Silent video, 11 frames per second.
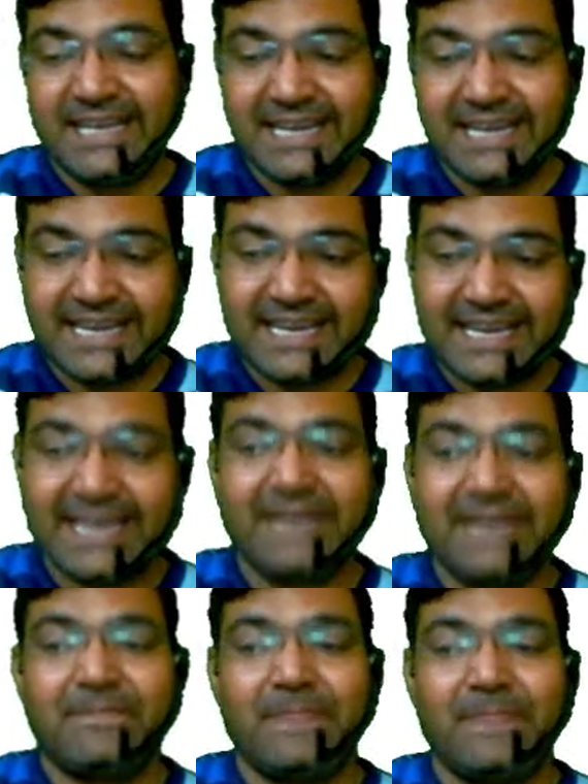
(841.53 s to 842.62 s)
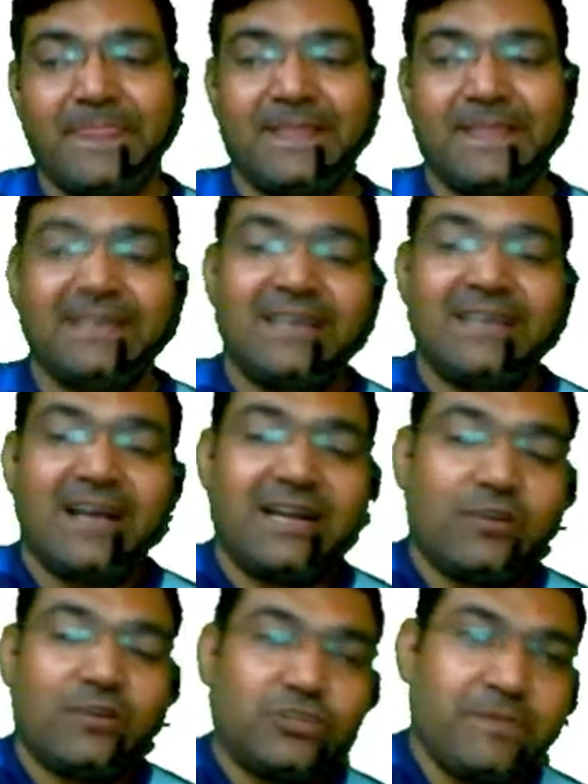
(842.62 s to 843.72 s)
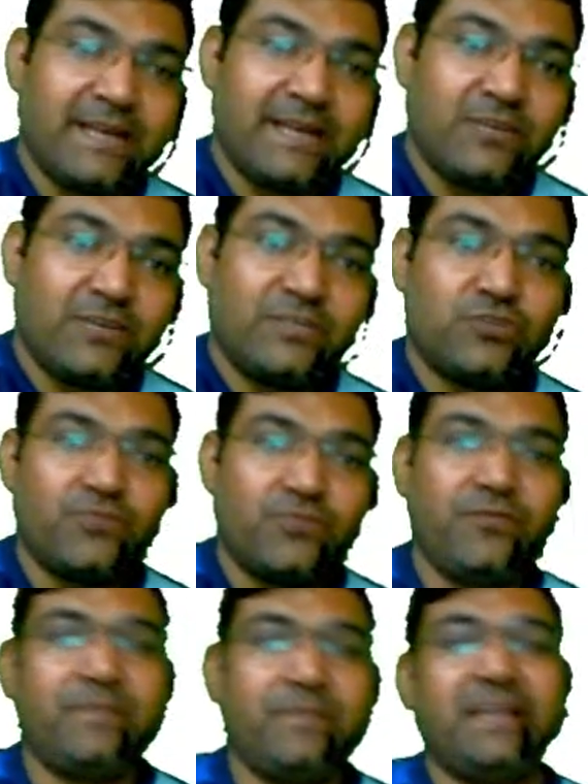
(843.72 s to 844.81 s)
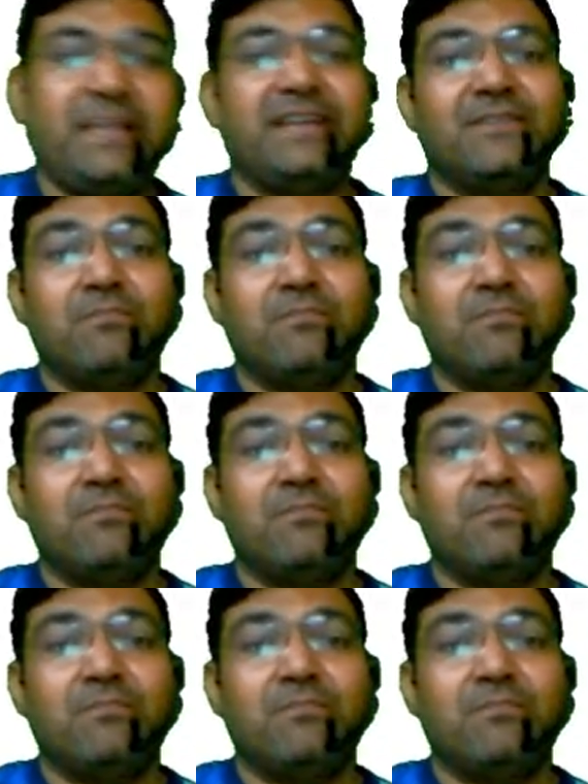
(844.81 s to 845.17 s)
ही नहीं है अगले क्वेश्चन पे आ जाओ बच्चों 15